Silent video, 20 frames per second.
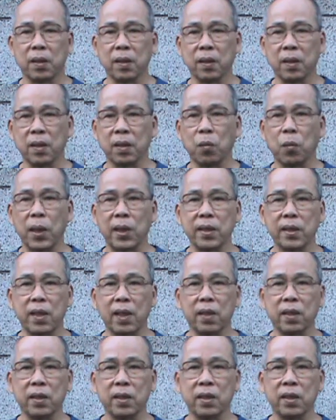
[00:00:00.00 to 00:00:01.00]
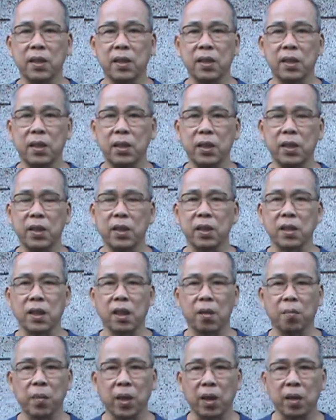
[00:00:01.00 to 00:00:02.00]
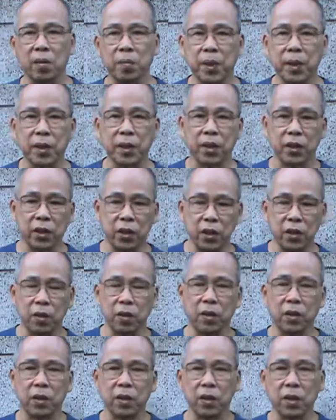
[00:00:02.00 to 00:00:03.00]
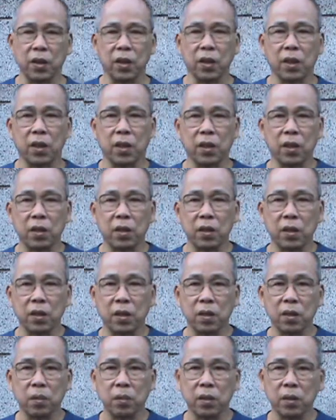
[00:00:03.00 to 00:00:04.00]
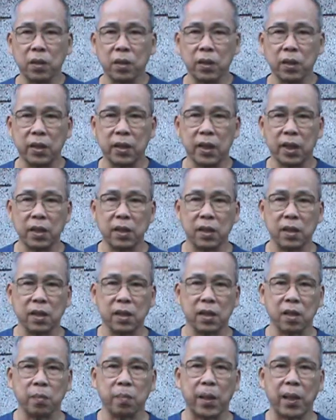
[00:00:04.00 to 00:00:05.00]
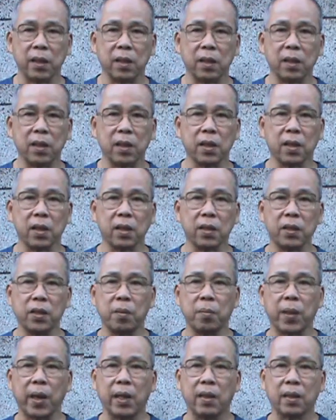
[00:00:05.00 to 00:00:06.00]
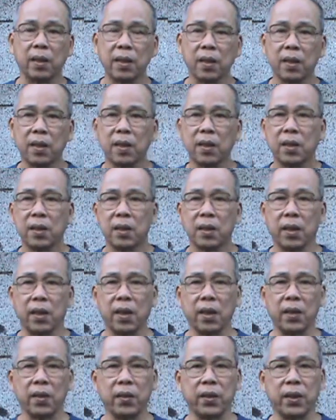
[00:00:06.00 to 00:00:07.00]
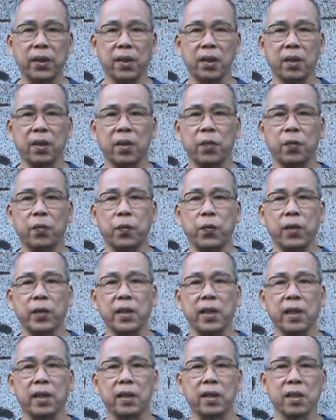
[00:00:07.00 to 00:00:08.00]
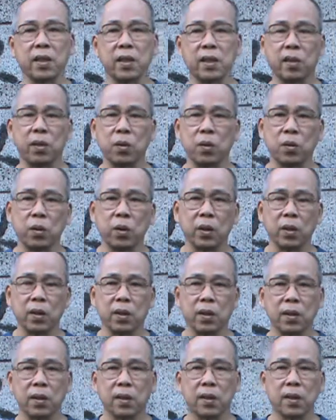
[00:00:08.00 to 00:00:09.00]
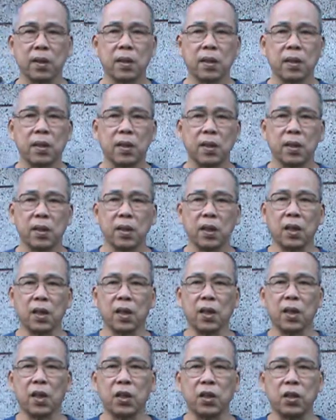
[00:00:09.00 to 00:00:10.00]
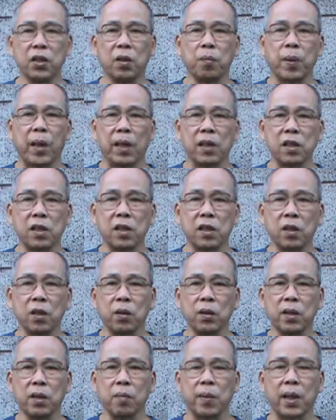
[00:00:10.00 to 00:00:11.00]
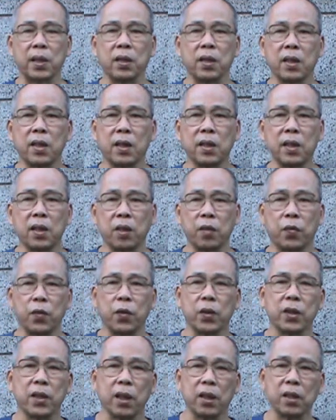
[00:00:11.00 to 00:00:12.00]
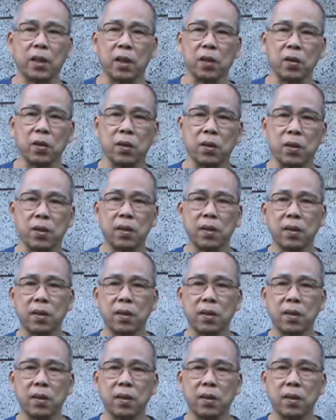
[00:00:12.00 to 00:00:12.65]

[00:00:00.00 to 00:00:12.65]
呃，晚上夜深人静的时候，庙里面那个地那个底下是石板的那个地板，然后还有那个佛像也是石头做的，那个地板石头地板就跟那个佛像讲说。